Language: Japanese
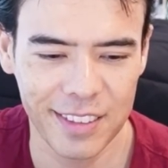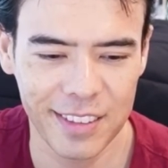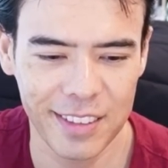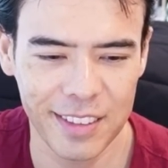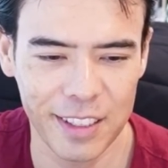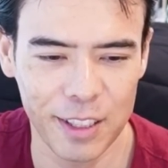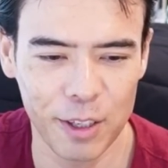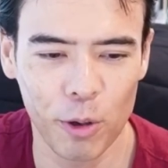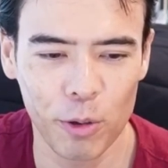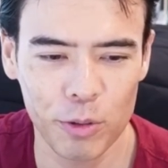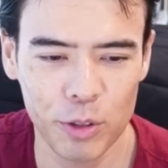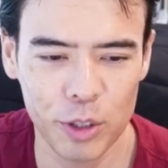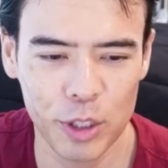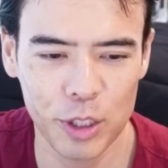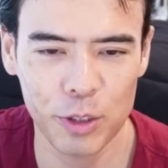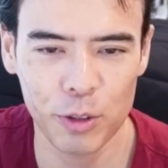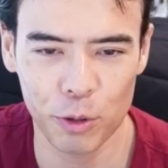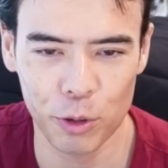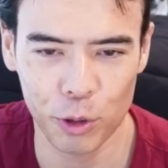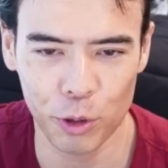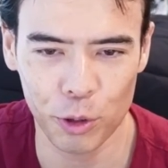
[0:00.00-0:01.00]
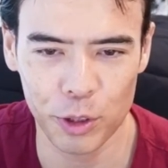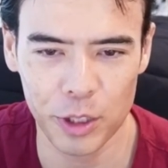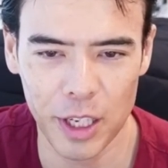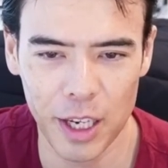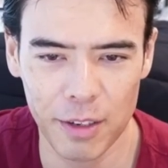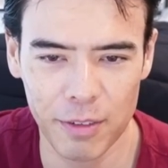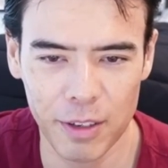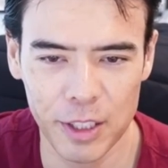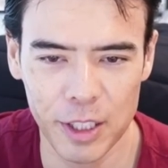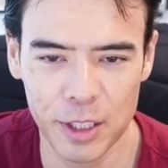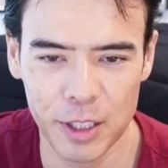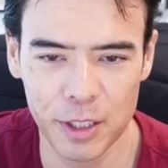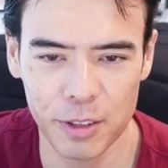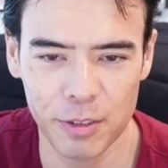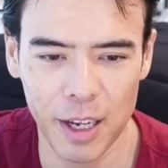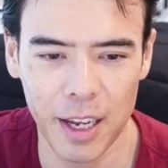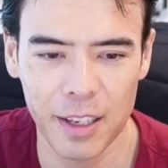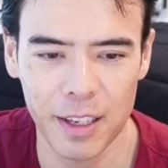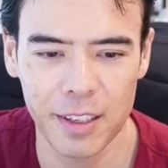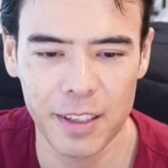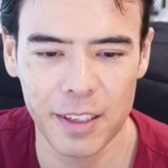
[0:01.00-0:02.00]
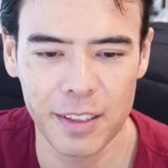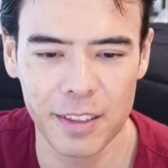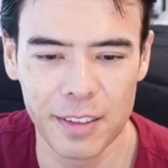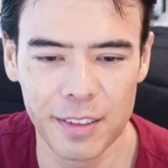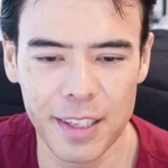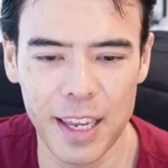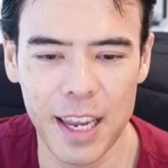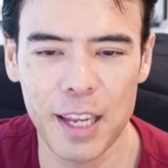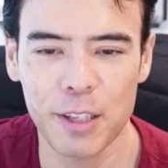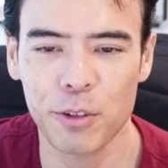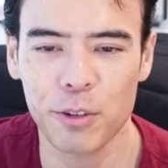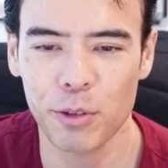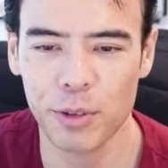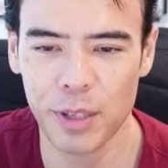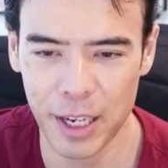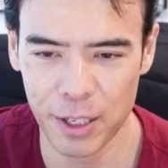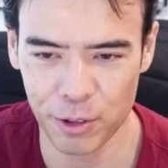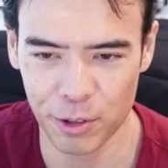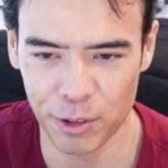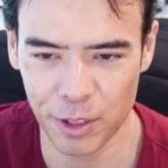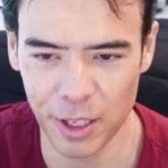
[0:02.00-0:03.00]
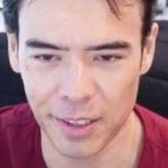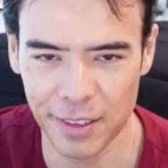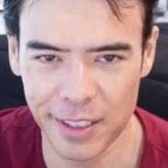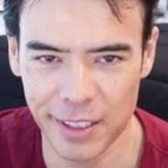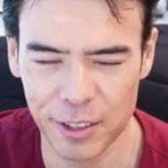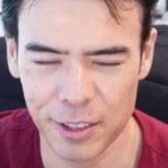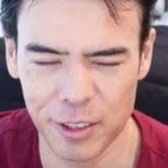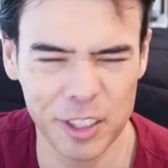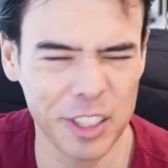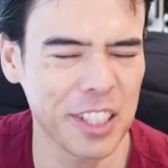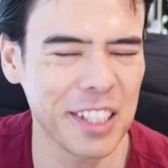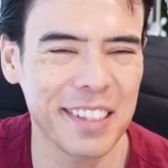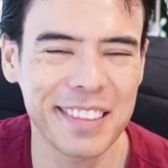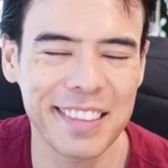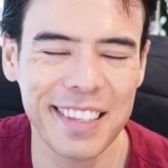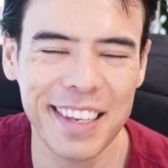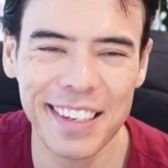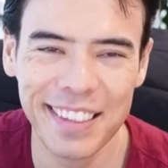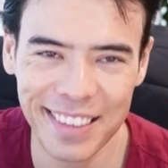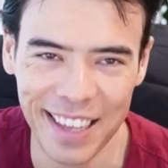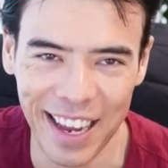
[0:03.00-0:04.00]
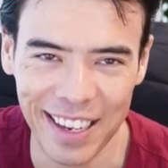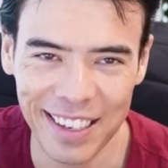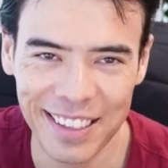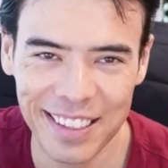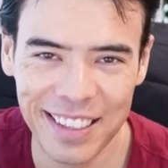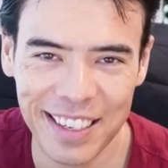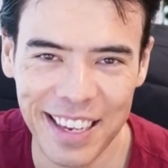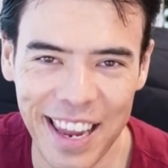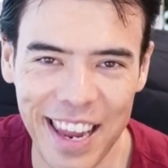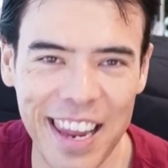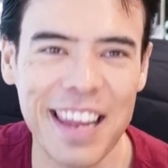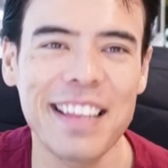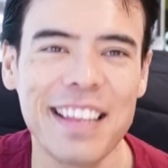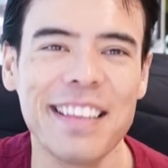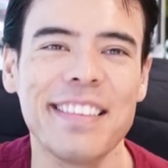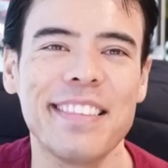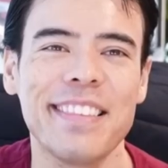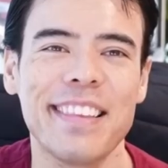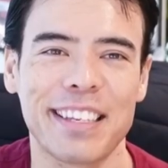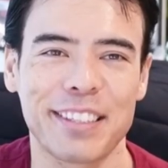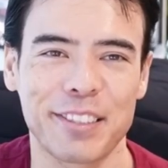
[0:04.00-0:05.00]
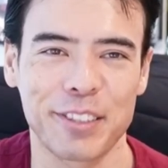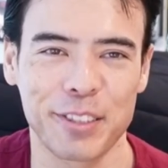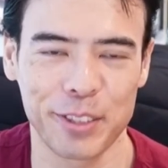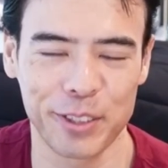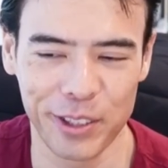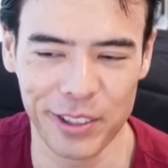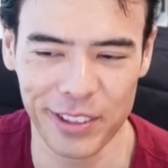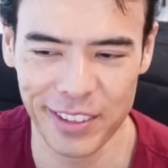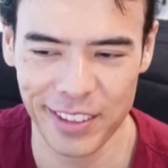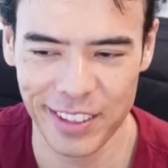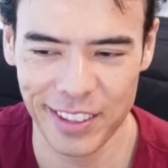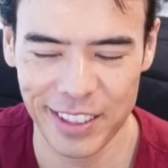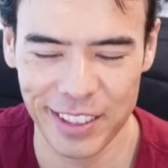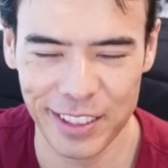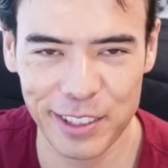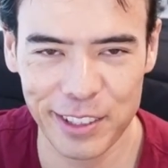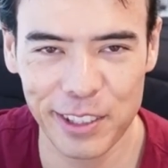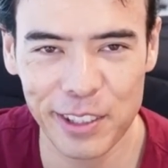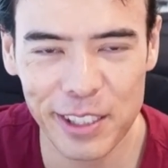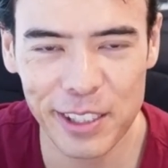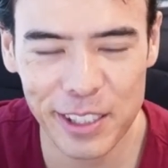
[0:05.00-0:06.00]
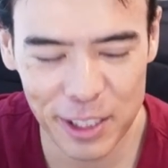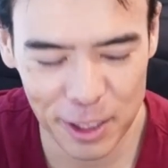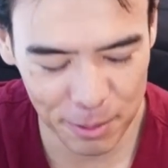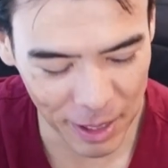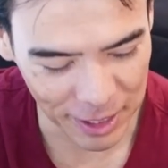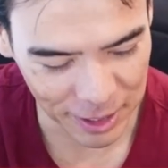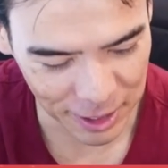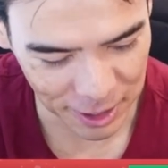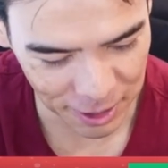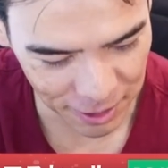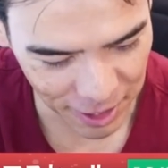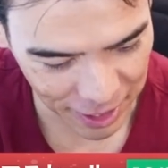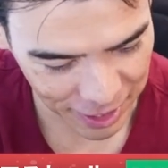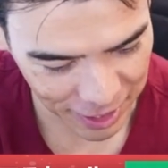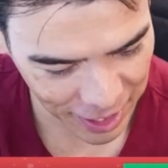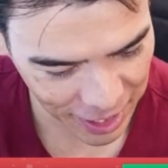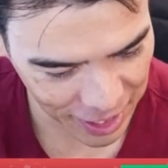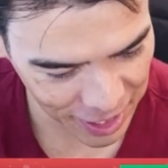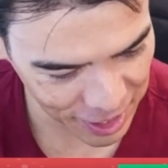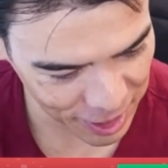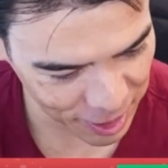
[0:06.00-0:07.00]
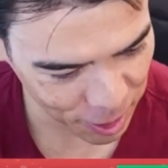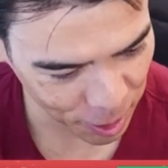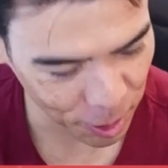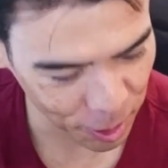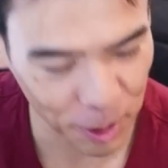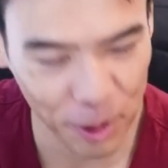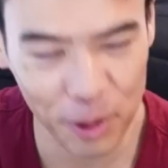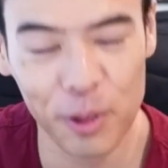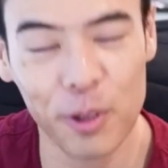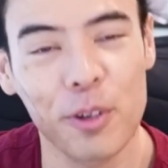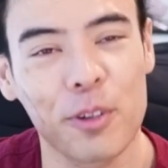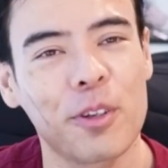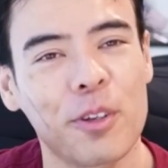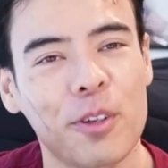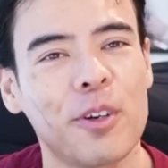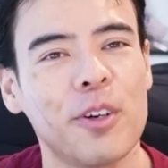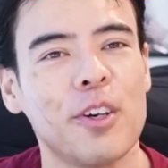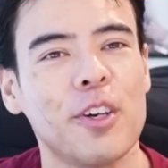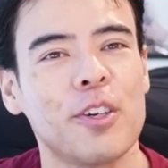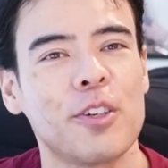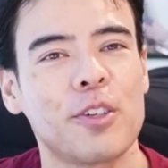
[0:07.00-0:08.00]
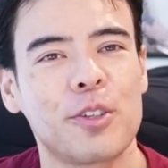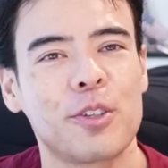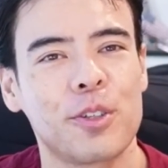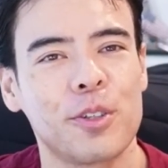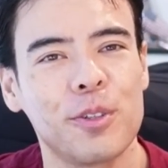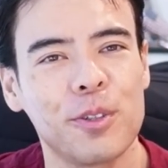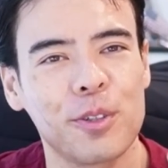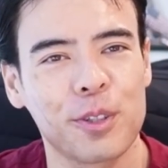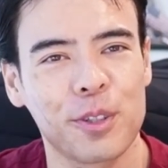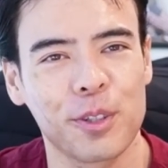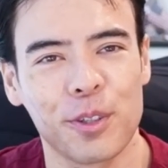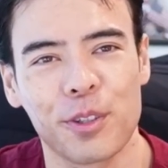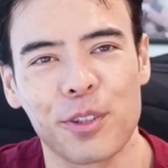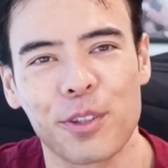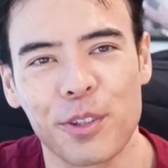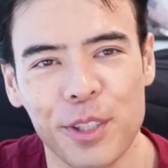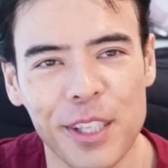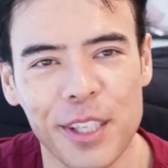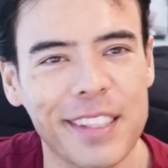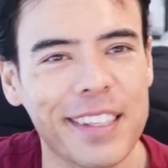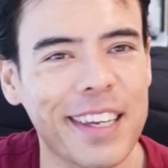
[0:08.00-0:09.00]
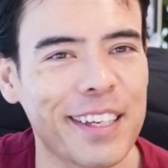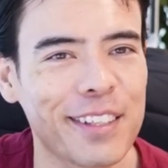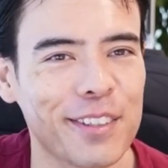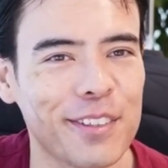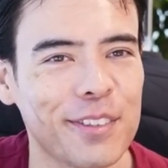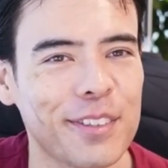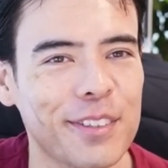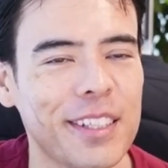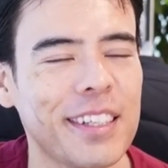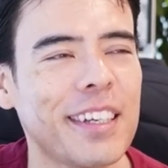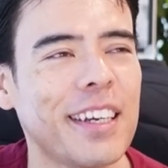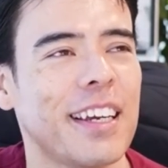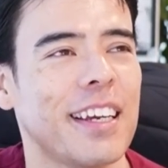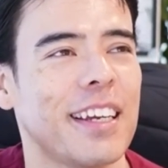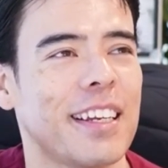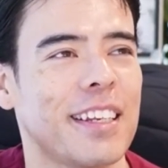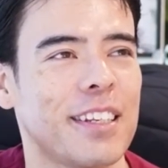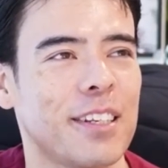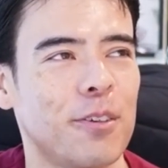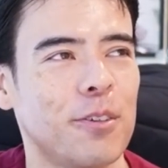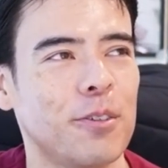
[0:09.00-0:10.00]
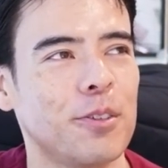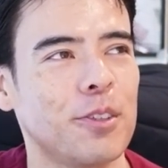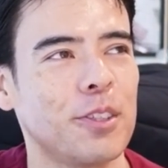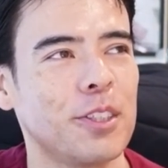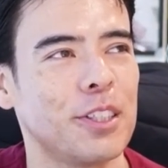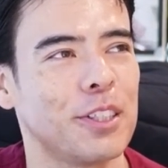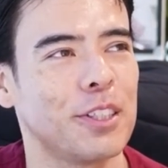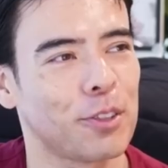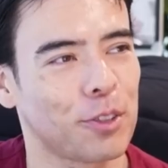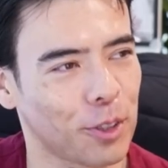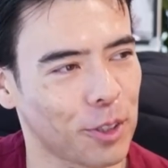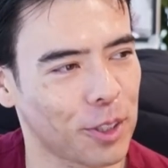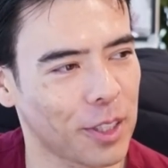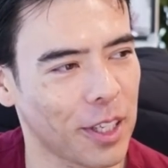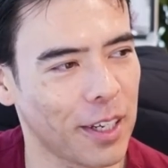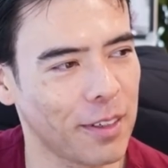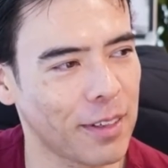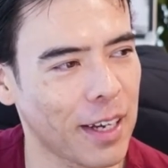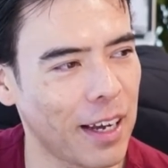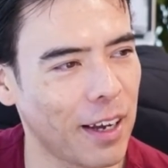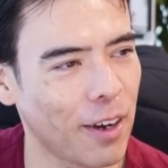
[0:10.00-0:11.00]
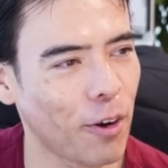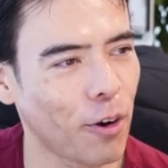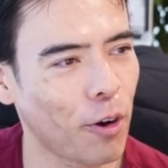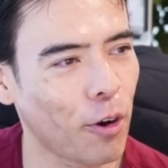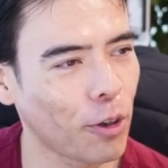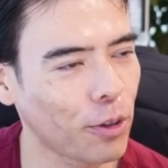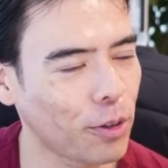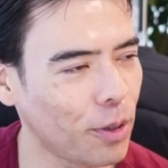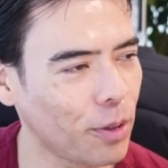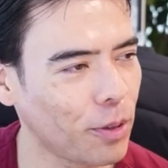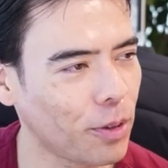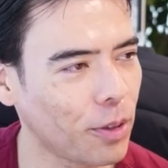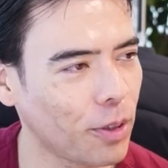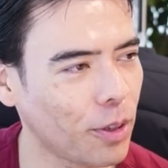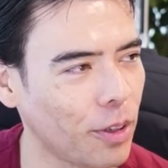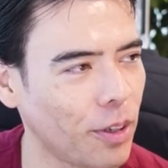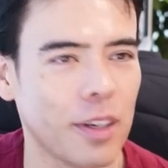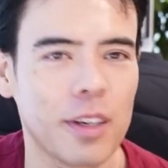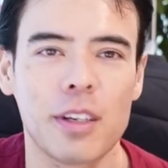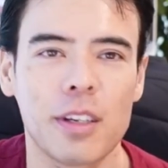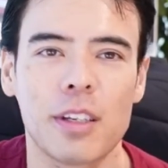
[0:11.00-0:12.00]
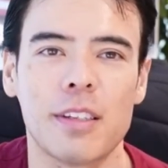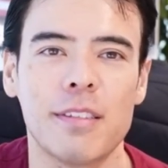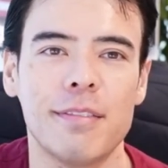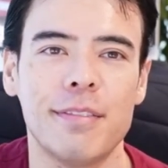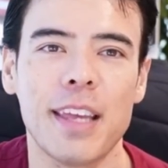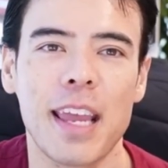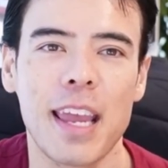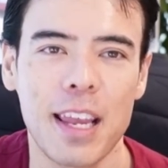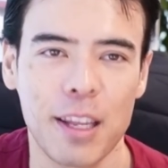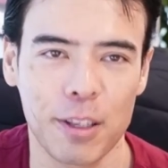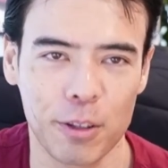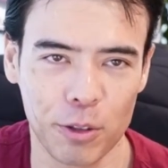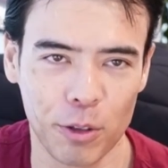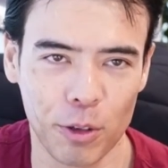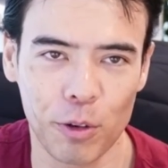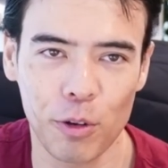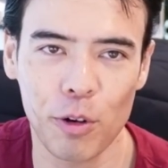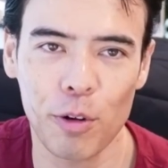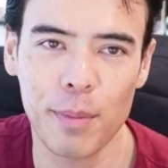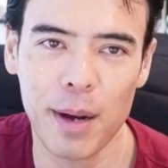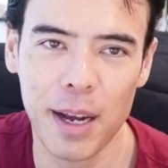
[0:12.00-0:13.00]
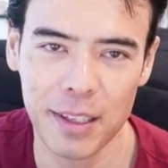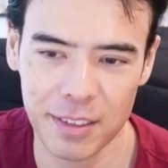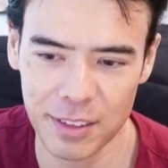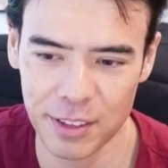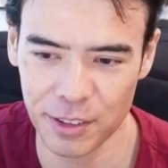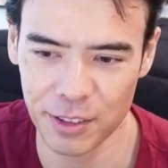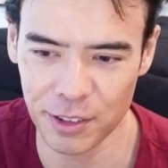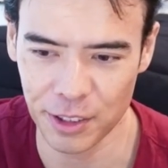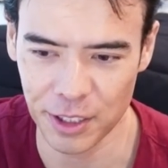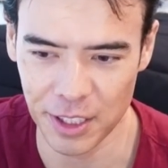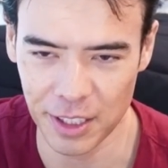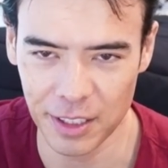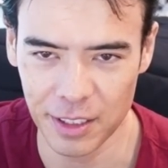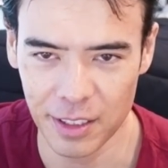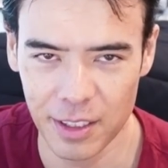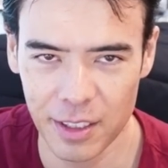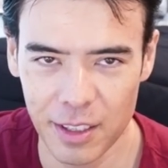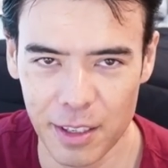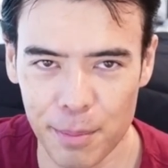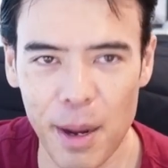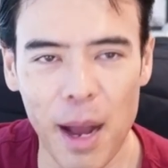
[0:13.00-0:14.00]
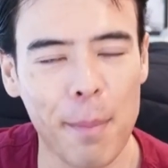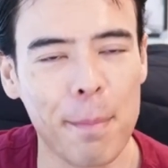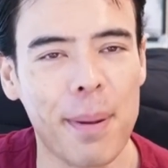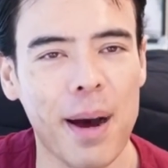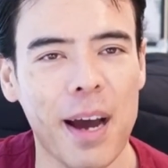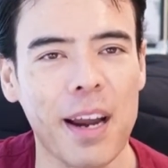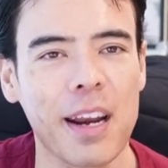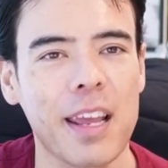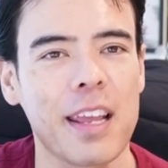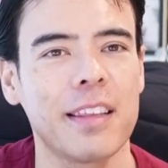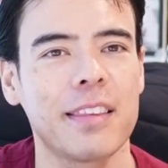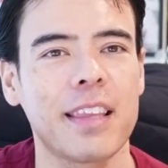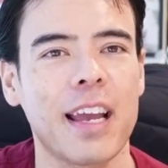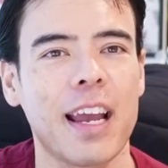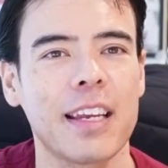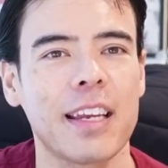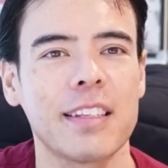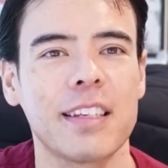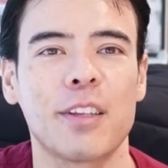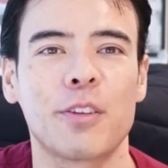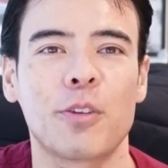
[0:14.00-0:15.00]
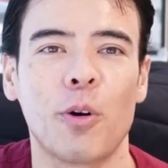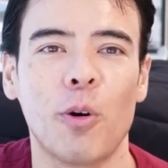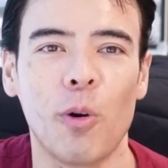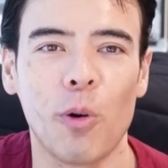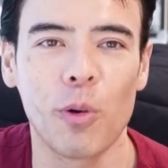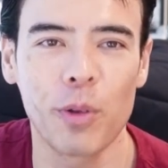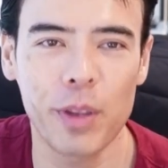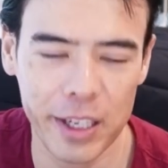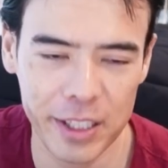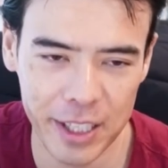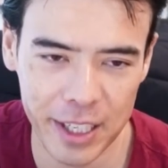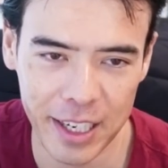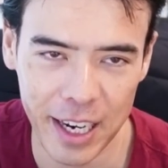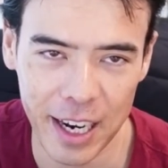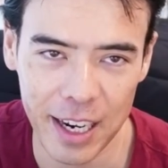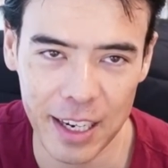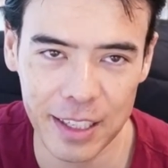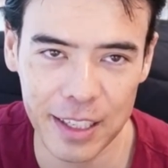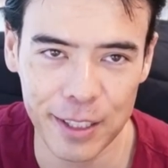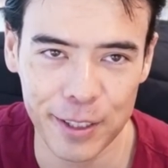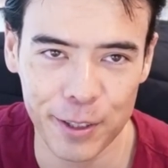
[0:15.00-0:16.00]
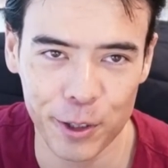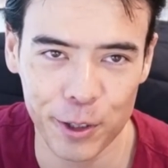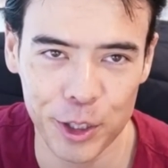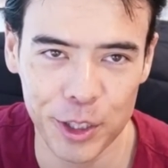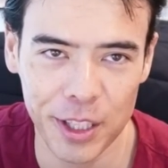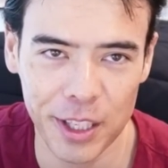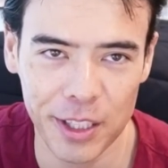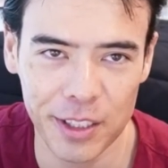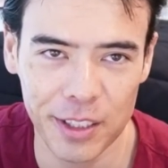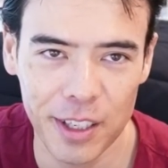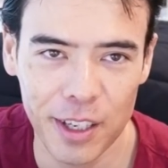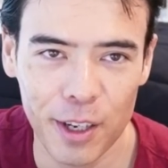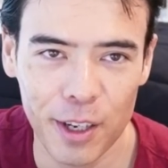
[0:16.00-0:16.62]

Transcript: ん日本人の女性は実はデートナイトなんです知っていた変ですよクリスマスはキリスト教の宗教の日なのに日本人の女性はほとんどデートロマンスの日まあバレンタインデーと同じ感覚をしてる